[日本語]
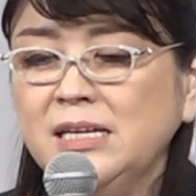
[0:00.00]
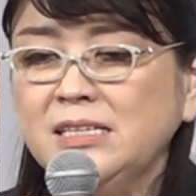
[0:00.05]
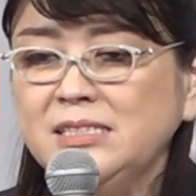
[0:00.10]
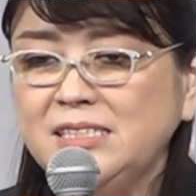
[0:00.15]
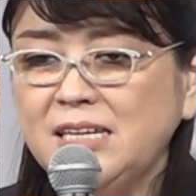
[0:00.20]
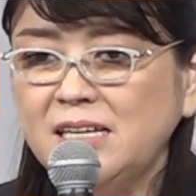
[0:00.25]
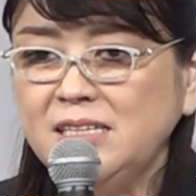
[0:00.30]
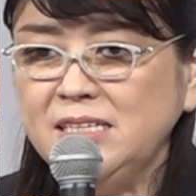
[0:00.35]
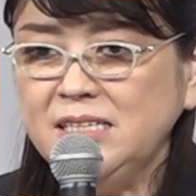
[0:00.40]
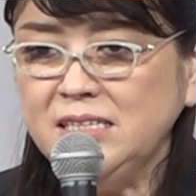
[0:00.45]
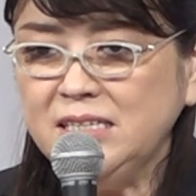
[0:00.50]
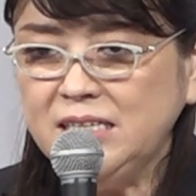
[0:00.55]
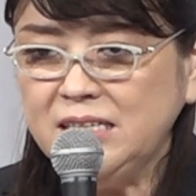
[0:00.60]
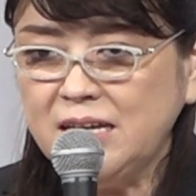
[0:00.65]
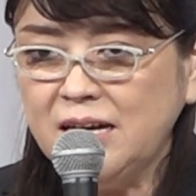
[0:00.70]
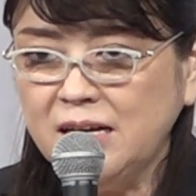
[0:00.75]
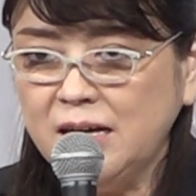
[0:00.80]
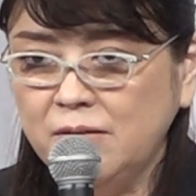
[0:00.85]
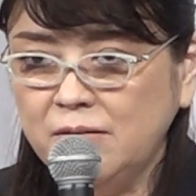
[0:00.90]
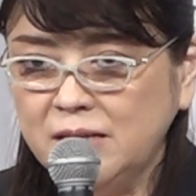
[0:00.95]
ジャニー喜
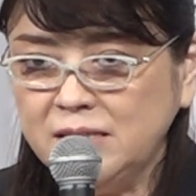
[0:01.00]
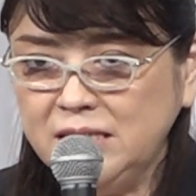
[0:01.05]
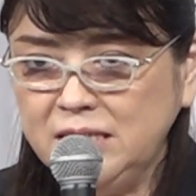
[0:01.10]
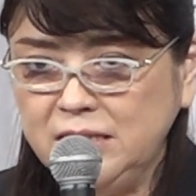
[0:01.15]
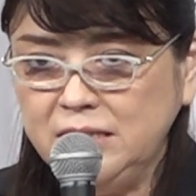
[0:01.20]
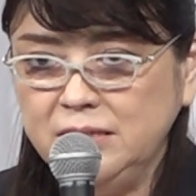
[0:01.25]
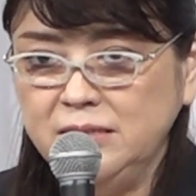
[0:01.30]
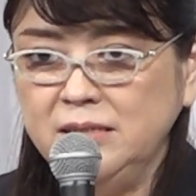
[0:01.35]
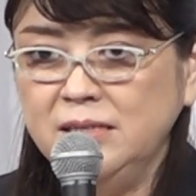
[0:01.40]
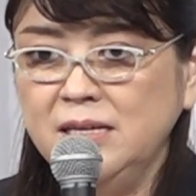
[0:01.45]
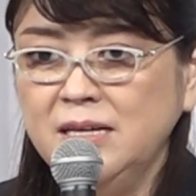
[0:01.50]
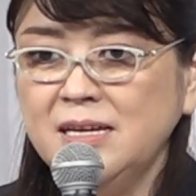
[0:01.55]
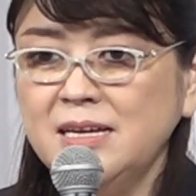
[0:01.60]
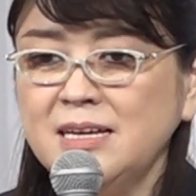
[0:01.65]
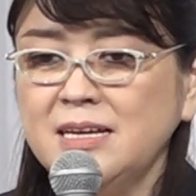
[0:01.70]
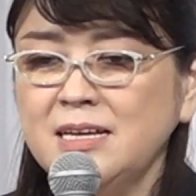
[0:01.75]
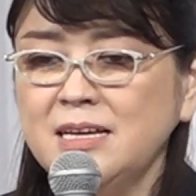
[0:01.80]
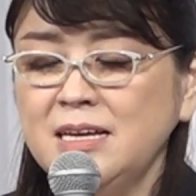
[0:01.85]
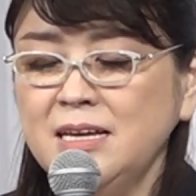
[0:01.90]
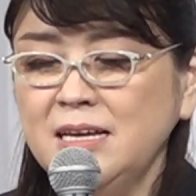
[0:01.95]
多川に
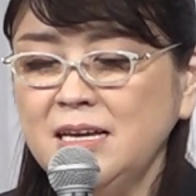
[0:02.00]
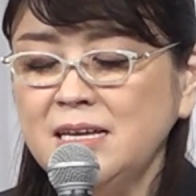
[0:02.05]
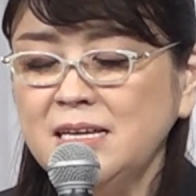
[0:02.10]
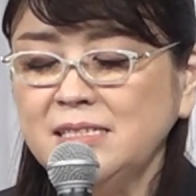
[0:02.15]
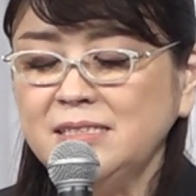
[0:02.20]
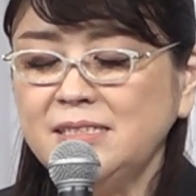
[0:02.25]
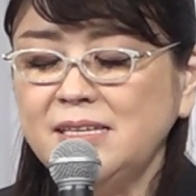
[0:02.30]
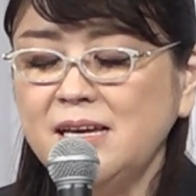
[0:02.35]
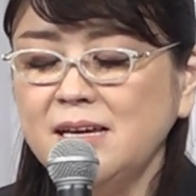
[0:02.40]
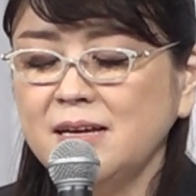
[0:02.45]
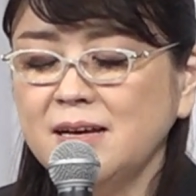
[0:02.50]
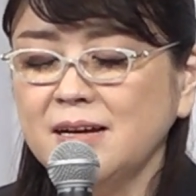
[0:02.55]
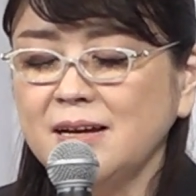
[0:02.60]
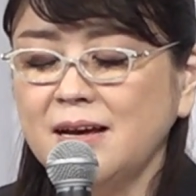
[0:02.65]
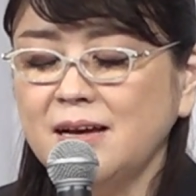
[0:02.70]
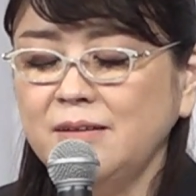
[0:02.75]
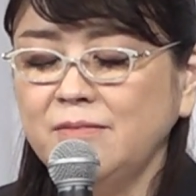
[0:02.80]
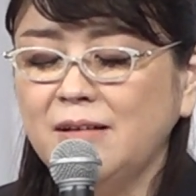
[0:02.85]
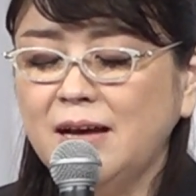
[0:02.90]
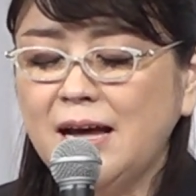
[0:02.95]
性加
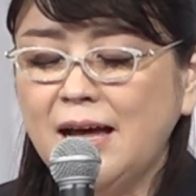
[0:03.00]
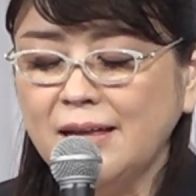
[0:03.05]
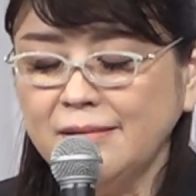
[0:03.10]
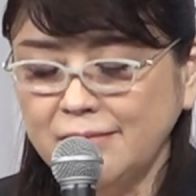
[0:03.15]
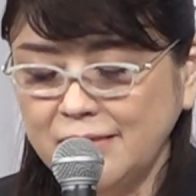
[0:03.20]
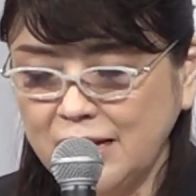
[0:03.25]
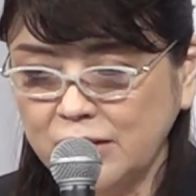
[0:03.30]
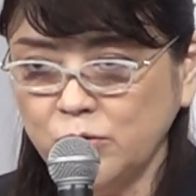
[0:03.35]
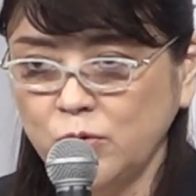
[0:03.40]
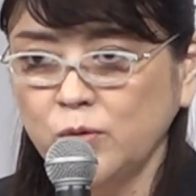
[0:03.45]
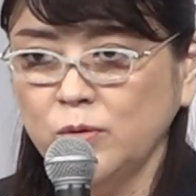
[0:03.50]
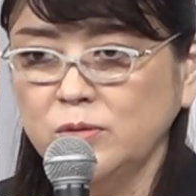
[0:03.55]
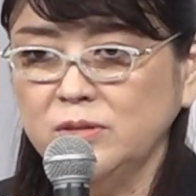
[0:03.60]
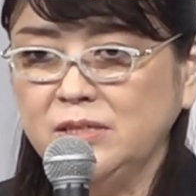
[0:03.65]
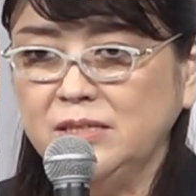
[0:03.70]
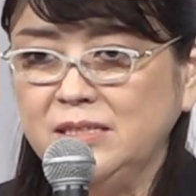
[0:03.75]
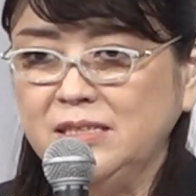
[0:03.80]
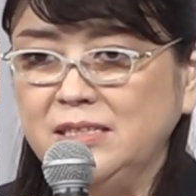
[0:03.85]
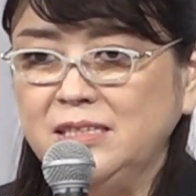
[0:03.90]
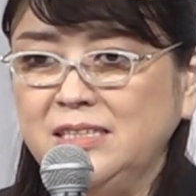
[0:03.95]
害はあったと
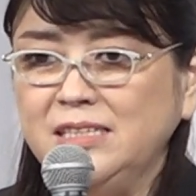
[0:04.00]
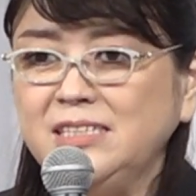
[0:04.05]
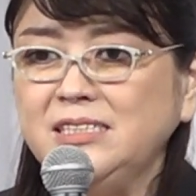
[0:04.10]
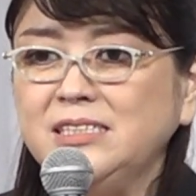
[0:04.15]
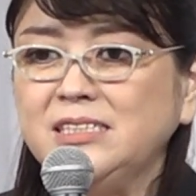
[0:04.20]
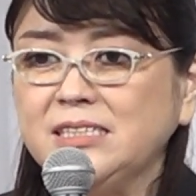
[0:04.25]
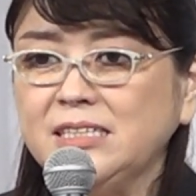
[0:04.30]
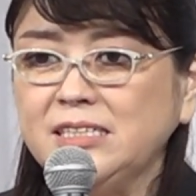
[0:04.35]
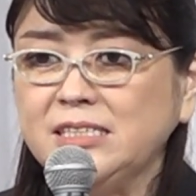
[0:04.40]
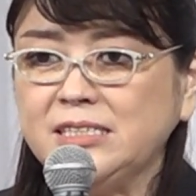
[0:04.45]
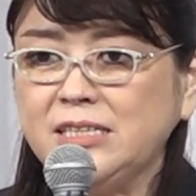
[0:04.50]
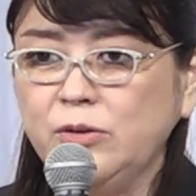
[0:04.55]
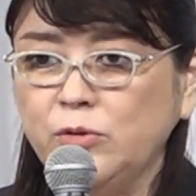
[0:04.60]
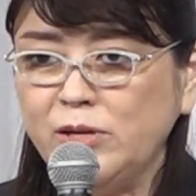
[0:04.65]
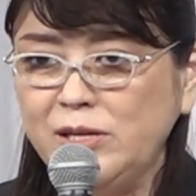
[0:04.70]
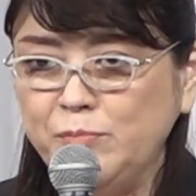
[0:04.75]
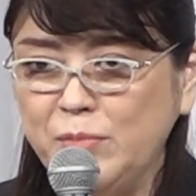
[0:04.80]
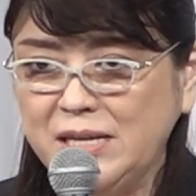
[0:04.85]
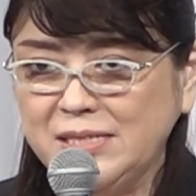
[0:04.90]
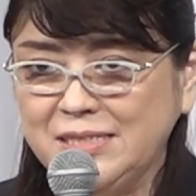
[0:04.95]
認識してお
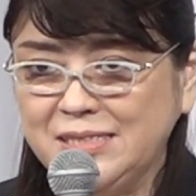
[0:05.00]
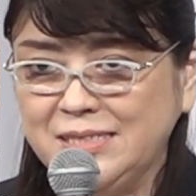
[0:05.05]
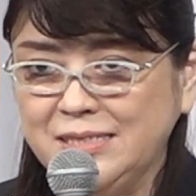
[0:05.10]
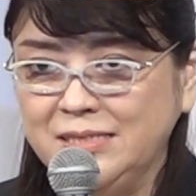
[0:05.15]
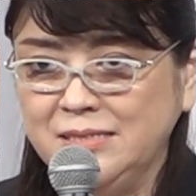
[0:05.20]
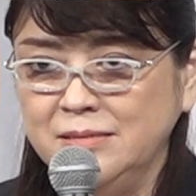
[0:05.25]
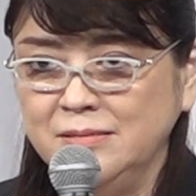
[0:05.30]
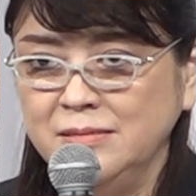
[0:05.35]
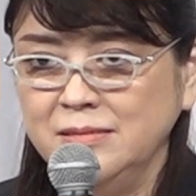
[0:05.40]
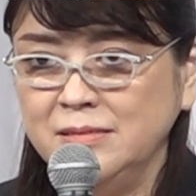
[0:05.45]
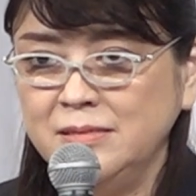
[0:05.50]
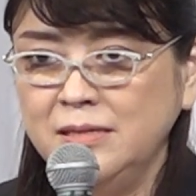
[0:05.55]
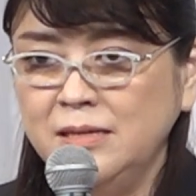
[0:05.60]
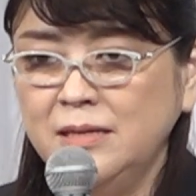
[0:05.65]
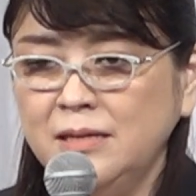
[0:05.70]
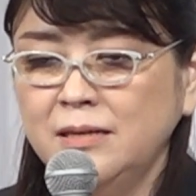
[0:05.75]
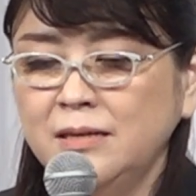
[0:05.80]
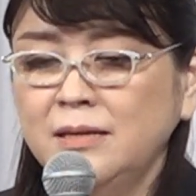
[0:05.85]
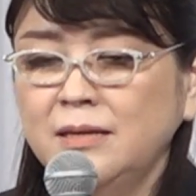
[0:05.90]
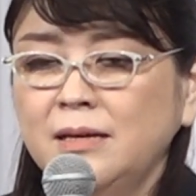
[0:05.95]
ります
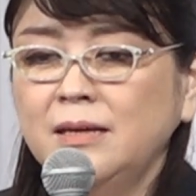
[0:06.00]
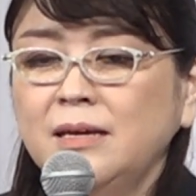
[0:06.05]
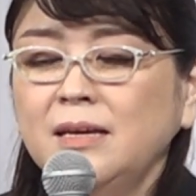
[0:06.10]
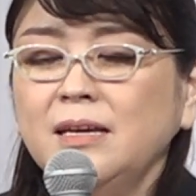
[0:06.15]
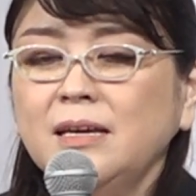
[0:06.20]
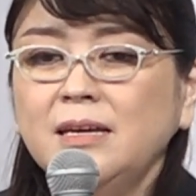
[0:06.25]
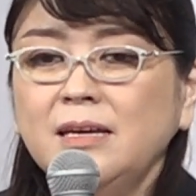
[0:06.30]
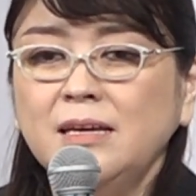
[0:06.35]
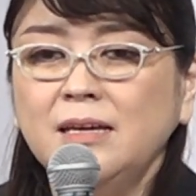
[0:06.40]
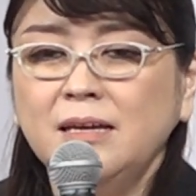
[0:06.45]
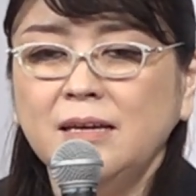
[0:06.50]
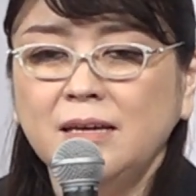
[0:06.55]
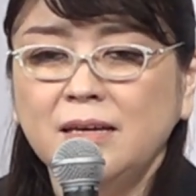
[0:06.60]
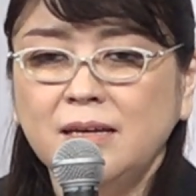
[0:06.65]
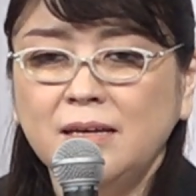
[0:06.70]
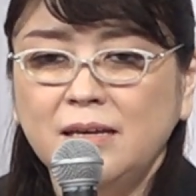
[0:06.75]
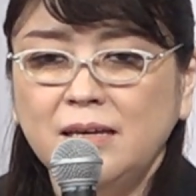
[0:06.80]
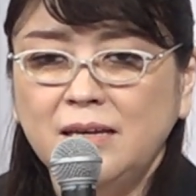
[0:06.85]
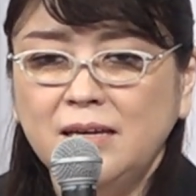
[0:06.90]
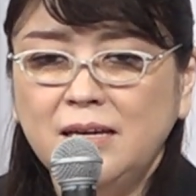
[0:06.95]

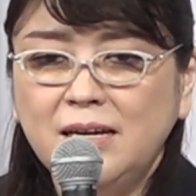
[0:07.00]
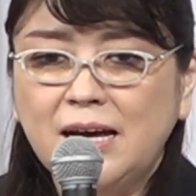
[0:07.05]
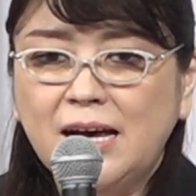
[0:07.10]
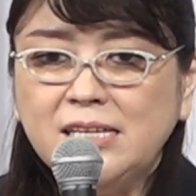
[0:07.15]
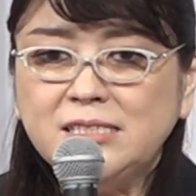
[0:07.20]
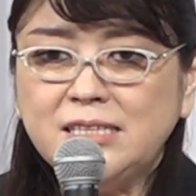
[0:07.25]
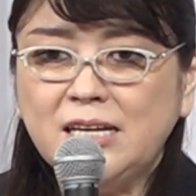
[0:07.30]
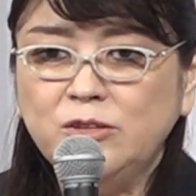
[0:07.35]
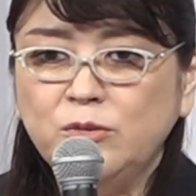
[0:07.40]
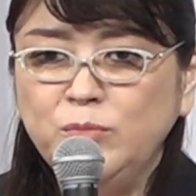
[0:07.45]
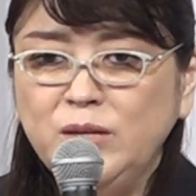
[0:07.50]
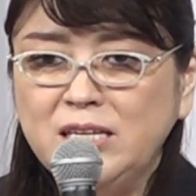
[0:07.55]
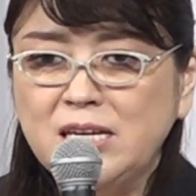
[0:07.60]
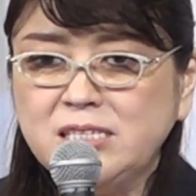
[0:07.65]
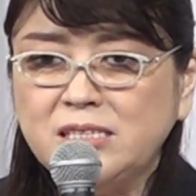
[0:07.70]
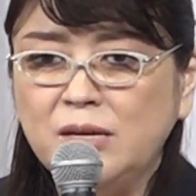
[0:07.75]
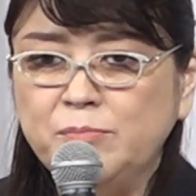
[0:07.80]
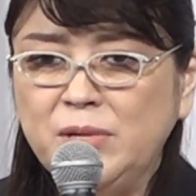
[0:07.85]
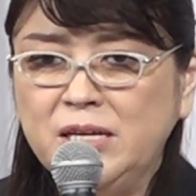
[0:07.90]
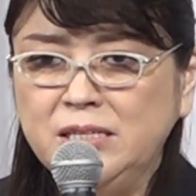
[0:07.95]
被害者の皆
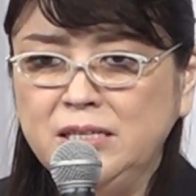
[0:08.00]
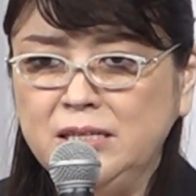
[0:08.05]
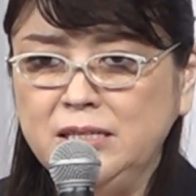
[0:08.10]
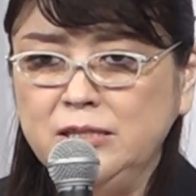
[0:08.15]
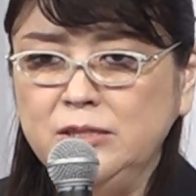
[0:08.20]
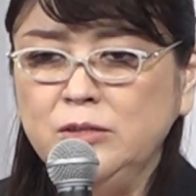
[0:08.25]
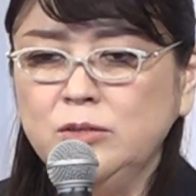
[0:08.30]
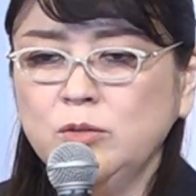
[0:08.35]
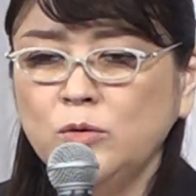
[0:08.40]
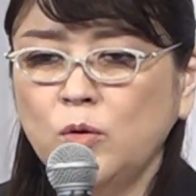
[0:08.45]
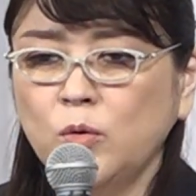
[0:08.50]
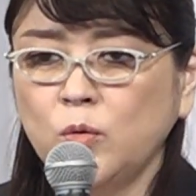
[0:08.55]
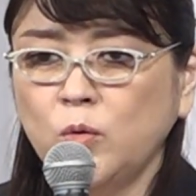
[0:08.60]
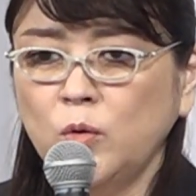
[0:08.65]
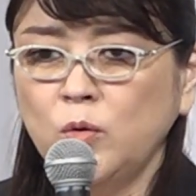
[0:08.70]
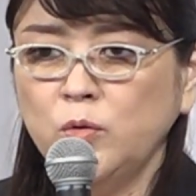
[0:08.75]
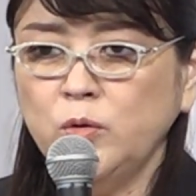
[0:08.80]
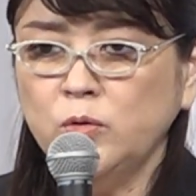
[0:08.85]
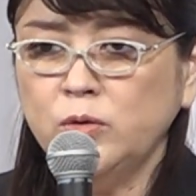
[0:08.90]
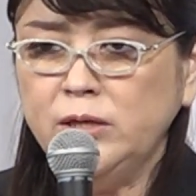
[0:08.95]
様に
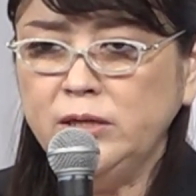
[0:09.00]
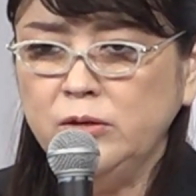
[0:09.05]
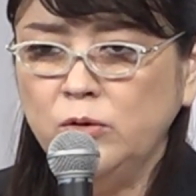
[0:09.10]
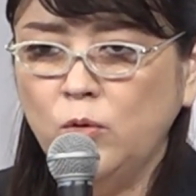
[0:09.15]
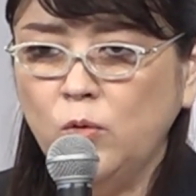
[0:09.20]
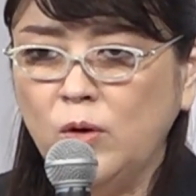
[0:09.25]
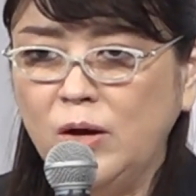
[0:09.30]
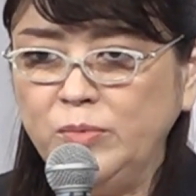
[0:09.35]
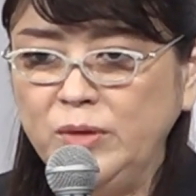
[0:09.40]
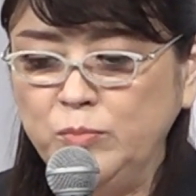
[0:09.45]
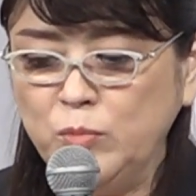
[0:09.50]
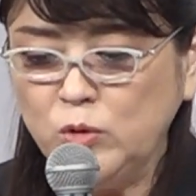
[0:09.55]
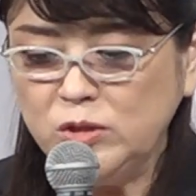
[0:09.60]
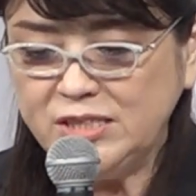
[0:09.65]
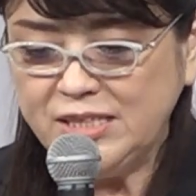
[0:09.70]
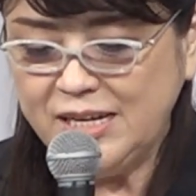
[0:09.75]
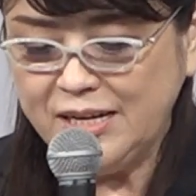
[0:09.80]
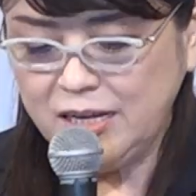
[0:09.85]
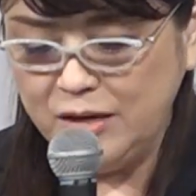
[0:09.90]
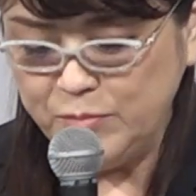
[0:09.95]
心よりお詫び申
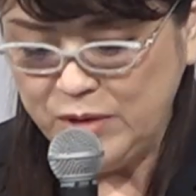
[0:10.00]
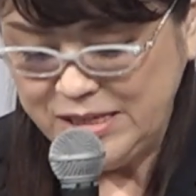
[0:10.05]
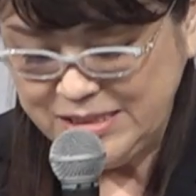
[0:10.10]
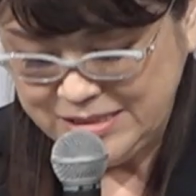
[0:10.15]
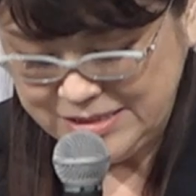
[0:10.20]
し上げま